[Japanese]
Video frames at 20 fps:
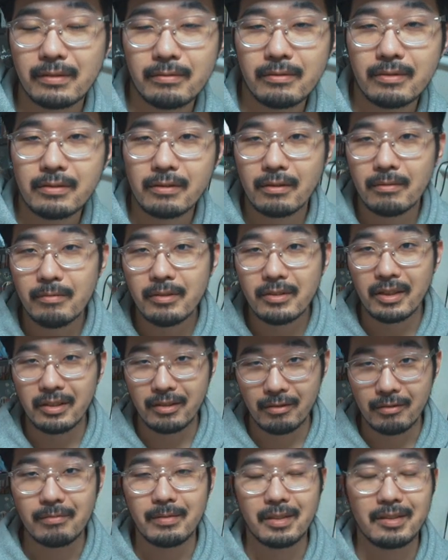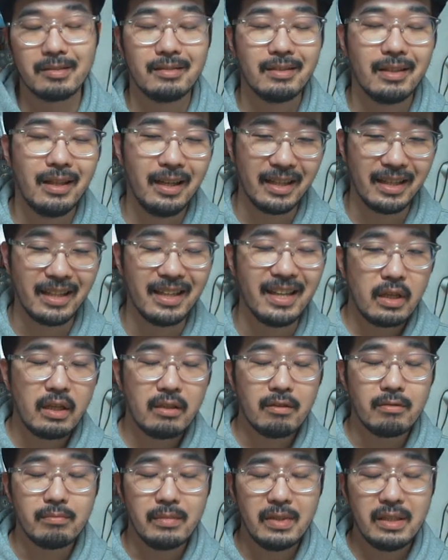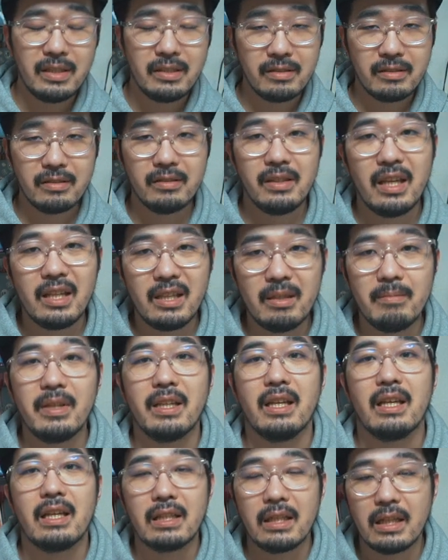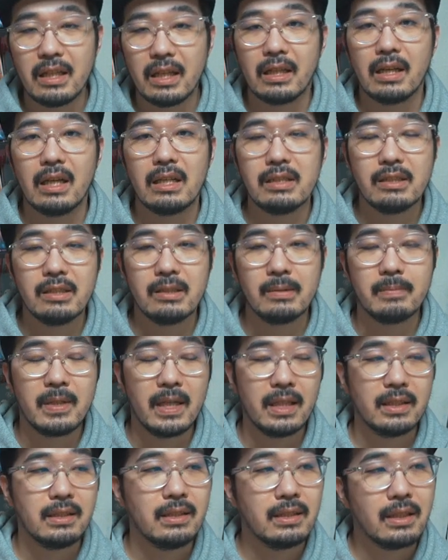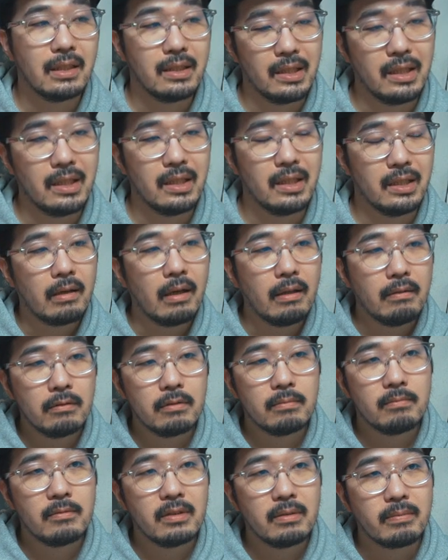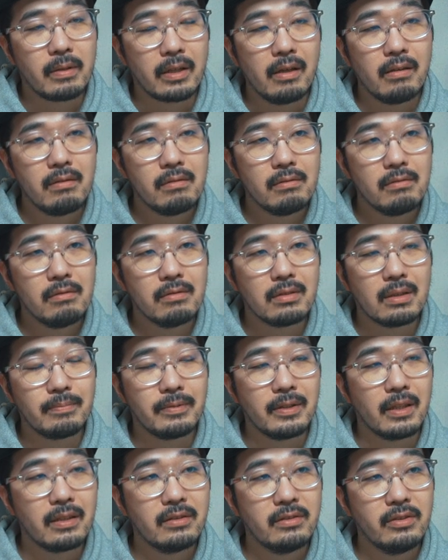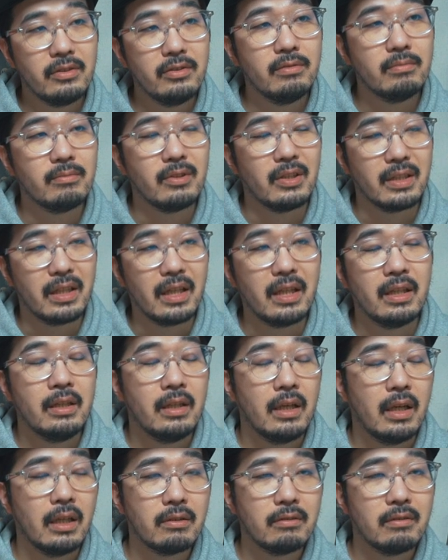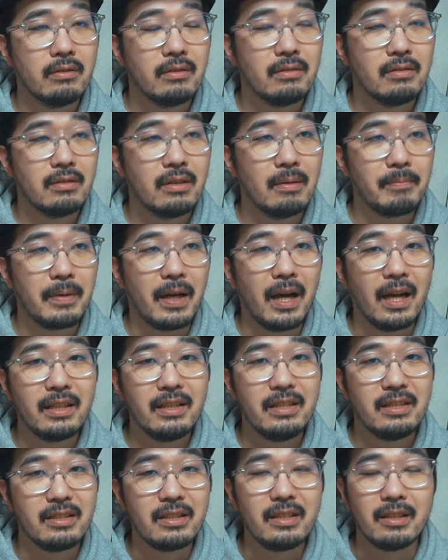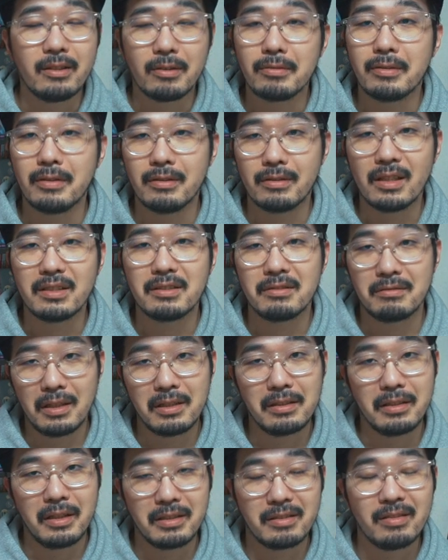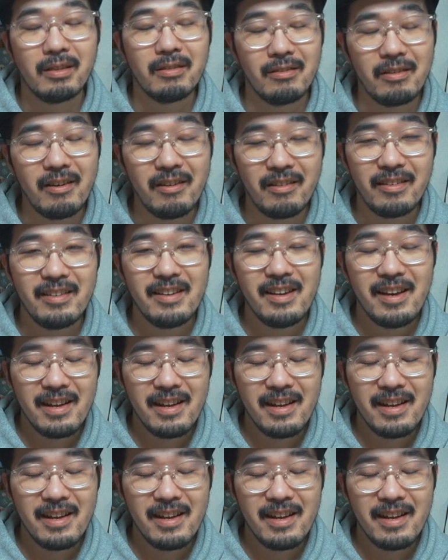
ス・ホールトも出ております。はい。結構密室劇みたいなね、感じもあったり、かと思えば結構なブラックユーモアね、あのー、やっぱアリ・ジー撮ってる監督なんで、その